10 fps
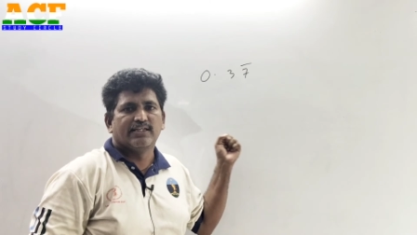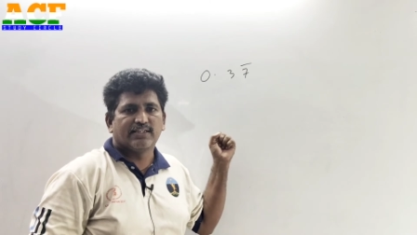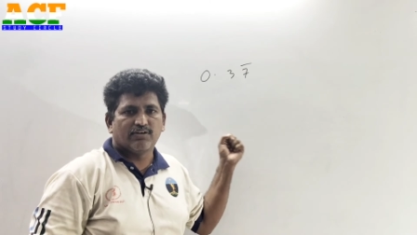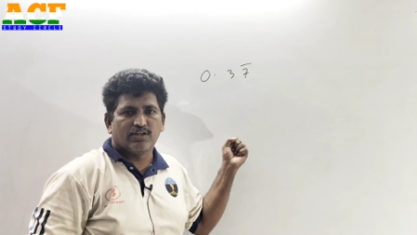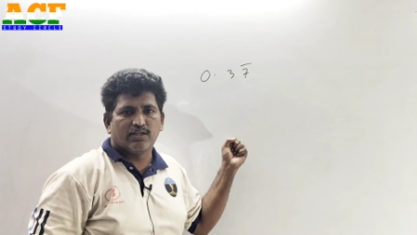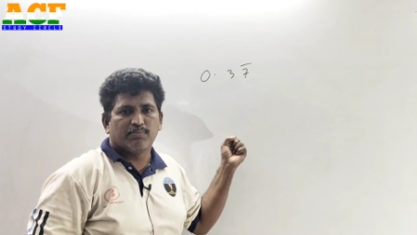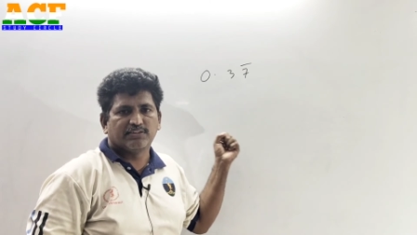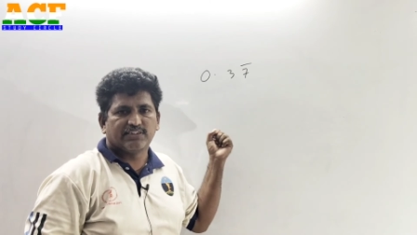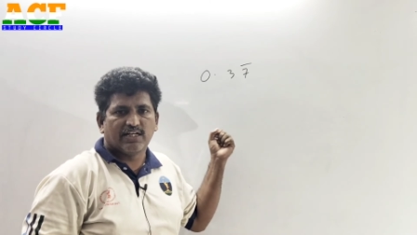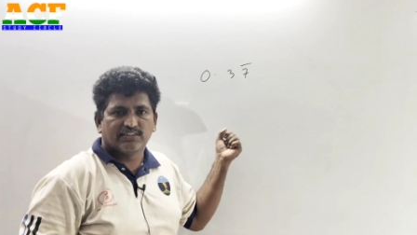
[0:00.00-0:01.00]
ఇంకెవరైనా
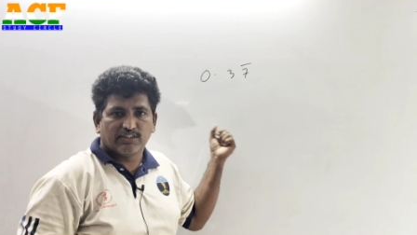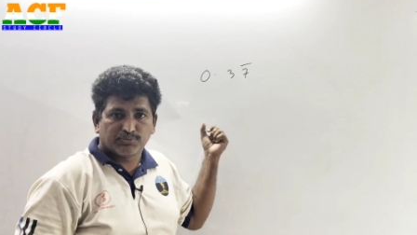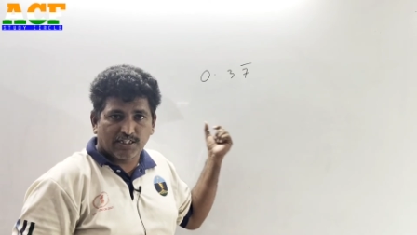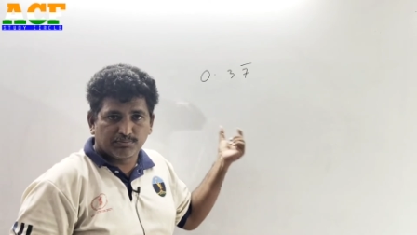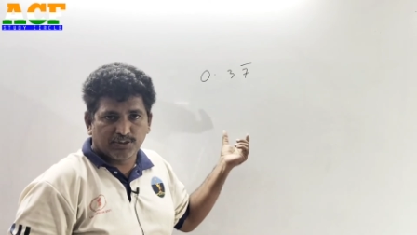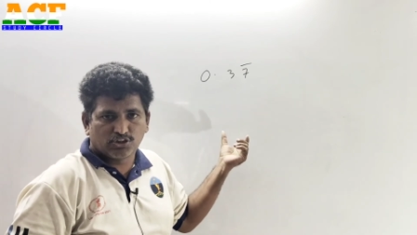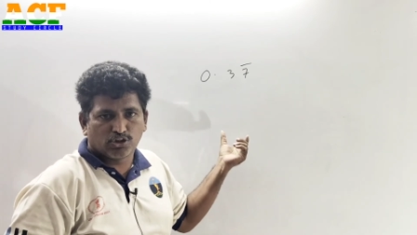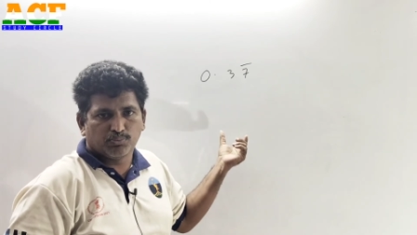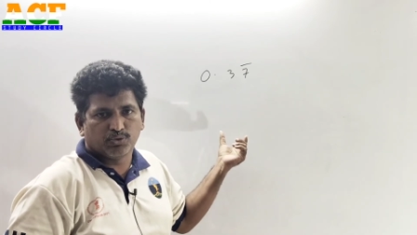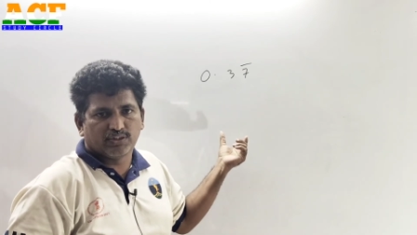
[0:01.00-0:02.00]
మన ఛానల్ సబ్స్క్రైబ్
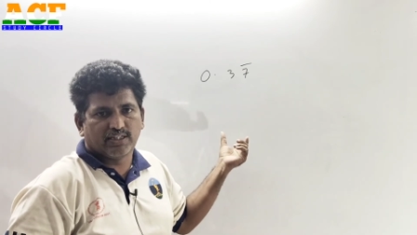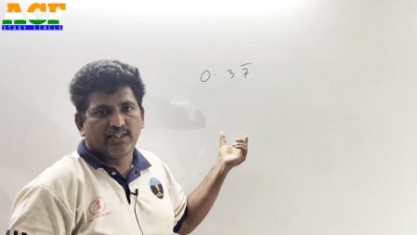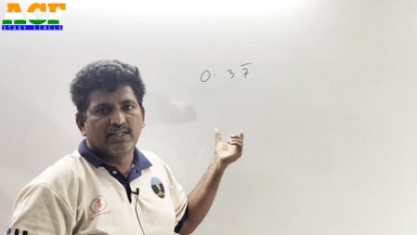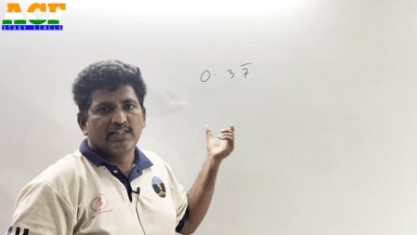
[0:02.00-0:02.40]
చేసుకోకపోతే